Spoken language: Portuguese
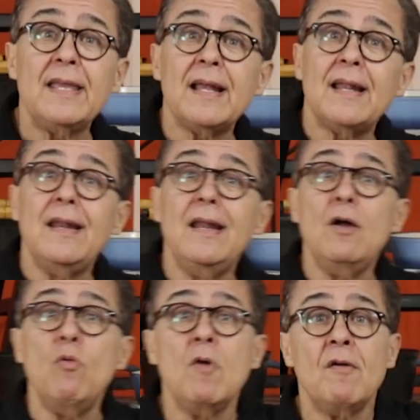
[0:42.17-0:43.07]
e ela
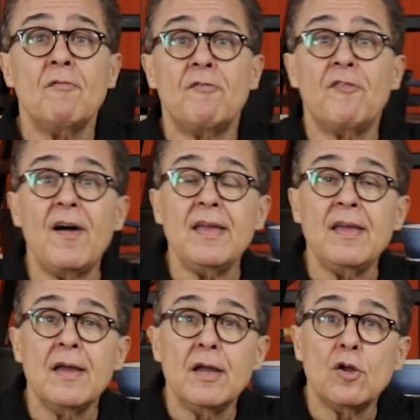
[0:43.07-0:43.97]
não
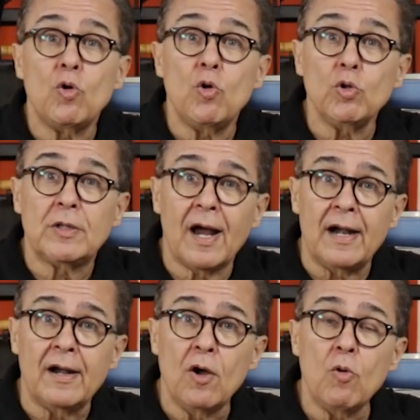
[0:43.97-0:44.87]
vai
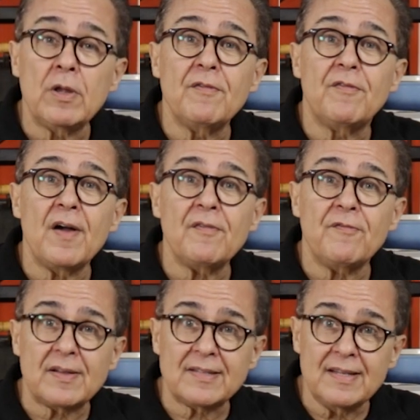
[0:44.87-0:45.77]
grudar, o que vai
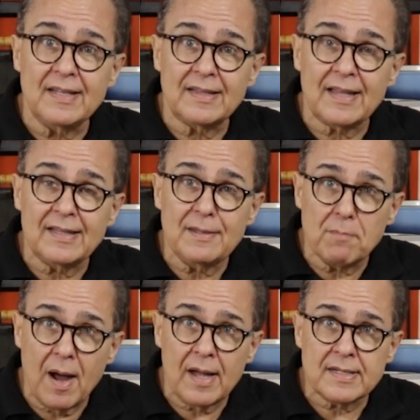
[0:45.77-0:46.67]
facilitar
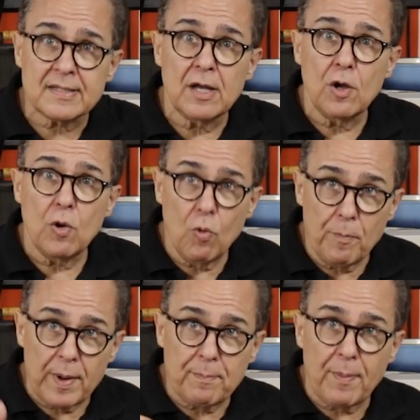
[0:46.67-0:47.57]
demais
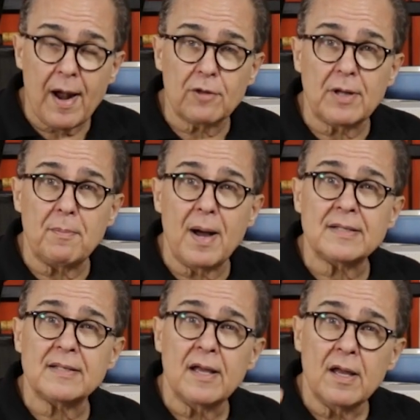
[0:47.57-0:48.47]
o preparo da
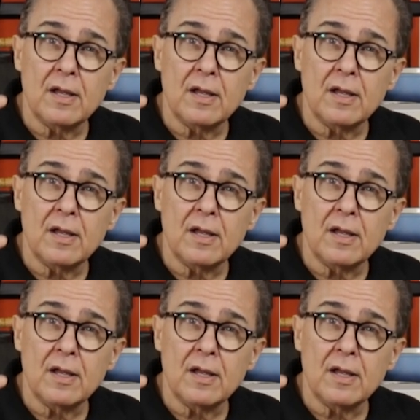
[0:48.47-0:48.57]
massa,